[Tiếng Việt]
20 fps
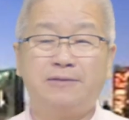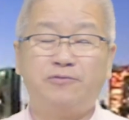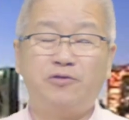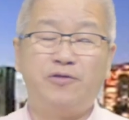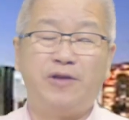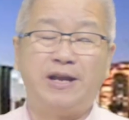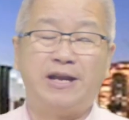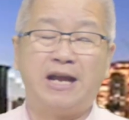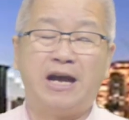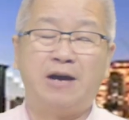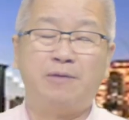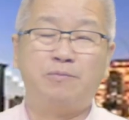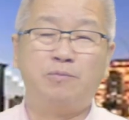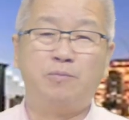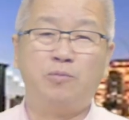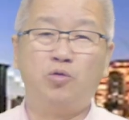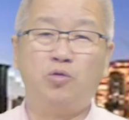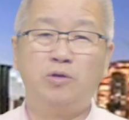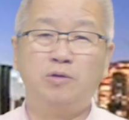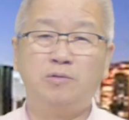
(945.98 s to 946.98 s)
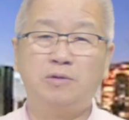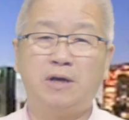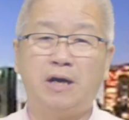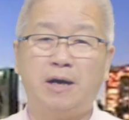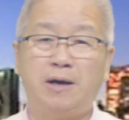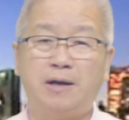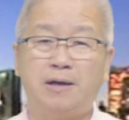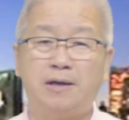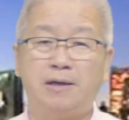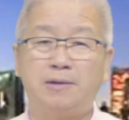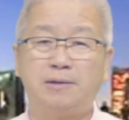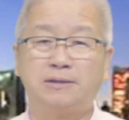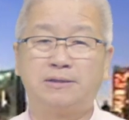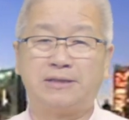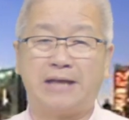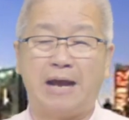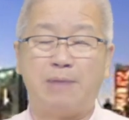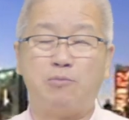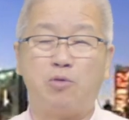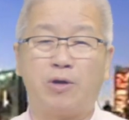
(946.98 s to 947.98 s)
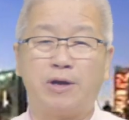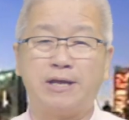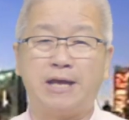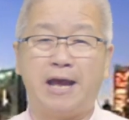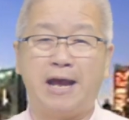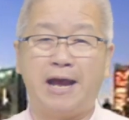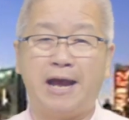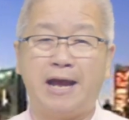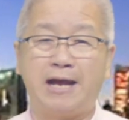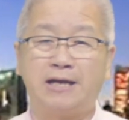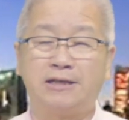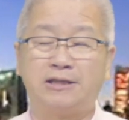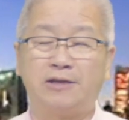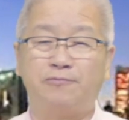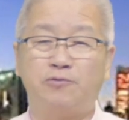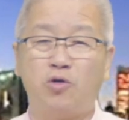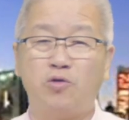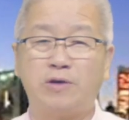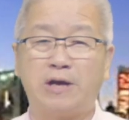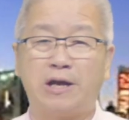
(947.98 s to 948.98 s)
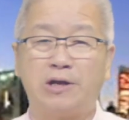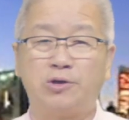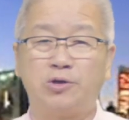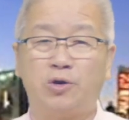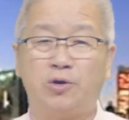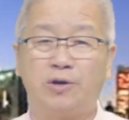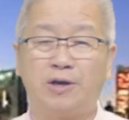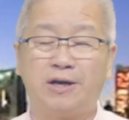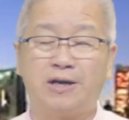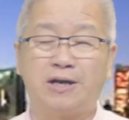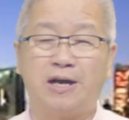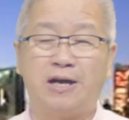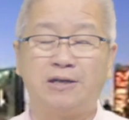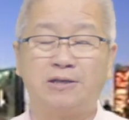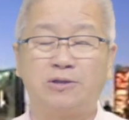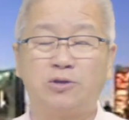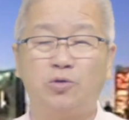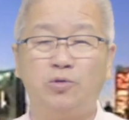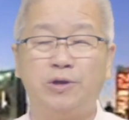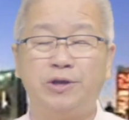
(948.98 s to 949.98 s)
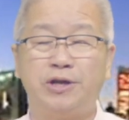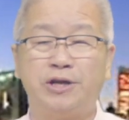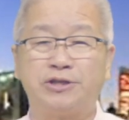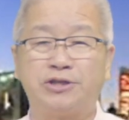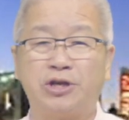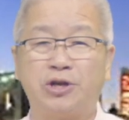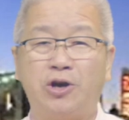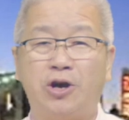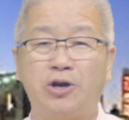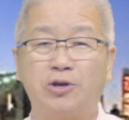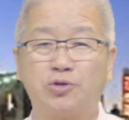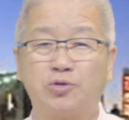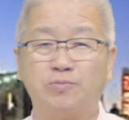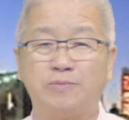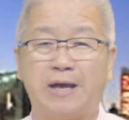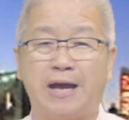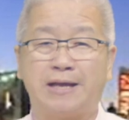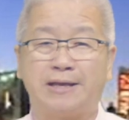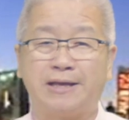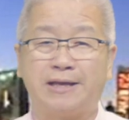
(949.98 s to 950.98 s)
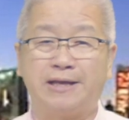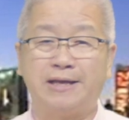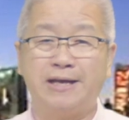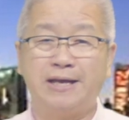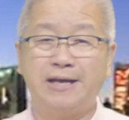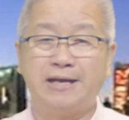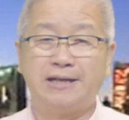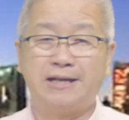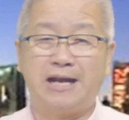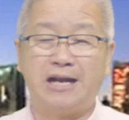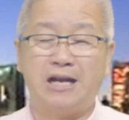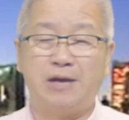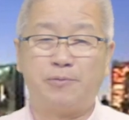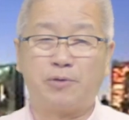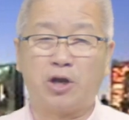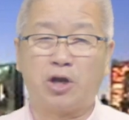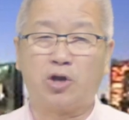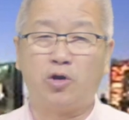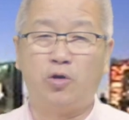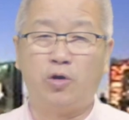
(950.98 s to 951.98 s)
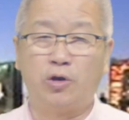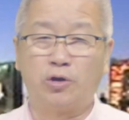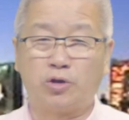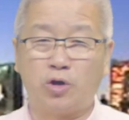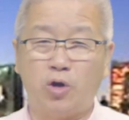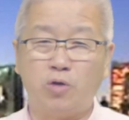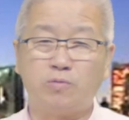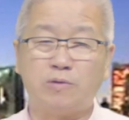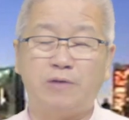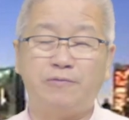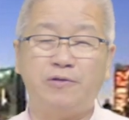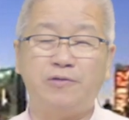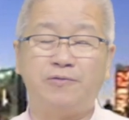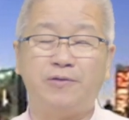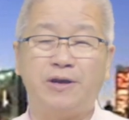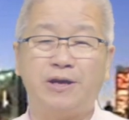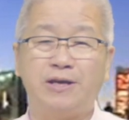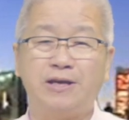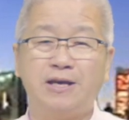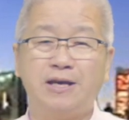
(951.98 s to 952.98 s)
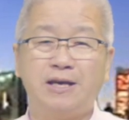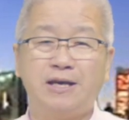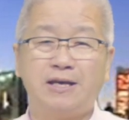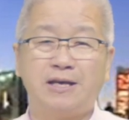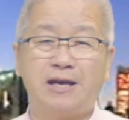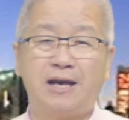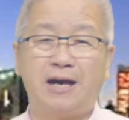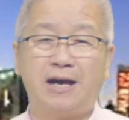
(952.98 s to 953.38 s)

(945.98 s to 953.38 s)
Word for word: Quý vị nào muốn uh, sang một cái nhà hàng ở thành phố Garden Grove rất gần khu Little Sài Gòn của chúng ta thì đây là một cái cơ hội tốt để quý vị uh,